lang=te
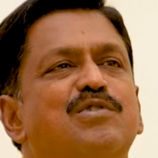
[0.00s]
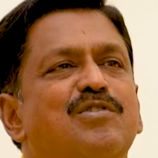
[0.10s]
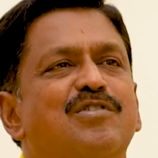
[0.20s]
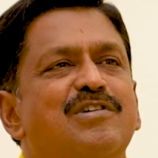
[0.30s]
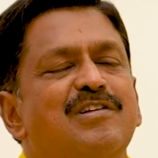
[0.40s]

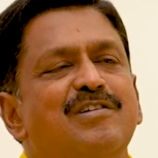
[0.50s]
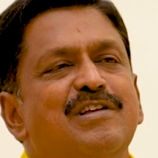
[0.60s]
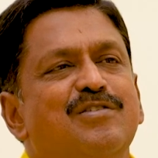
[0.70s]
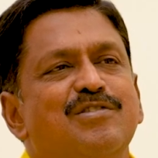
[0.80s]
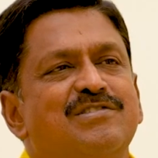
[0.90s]

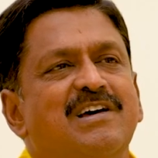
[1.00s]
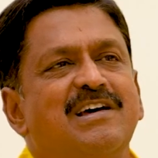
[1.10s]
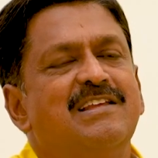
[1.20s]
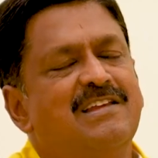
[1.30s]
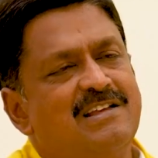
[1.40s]
ఉరవకొండలోనే
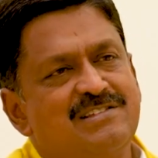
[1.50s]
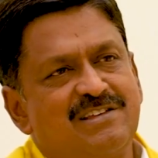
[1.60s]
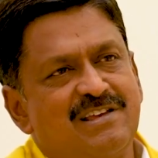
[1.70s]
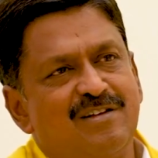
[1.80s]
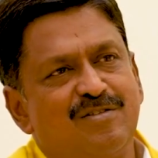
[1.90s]
కొనసాగాలి
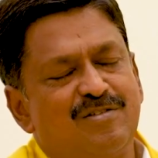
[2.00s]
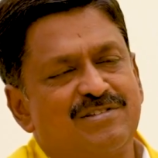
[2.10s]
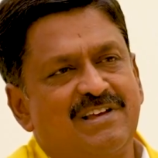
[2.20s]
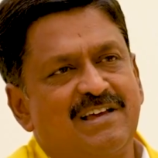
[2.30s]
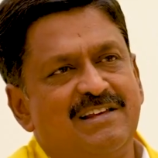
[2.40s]
రాజకీయాల్లో
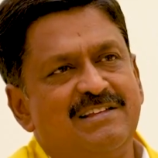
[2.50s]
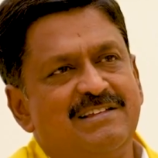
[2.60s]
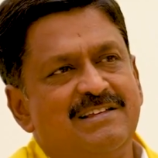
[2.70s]
కొనసాగాలి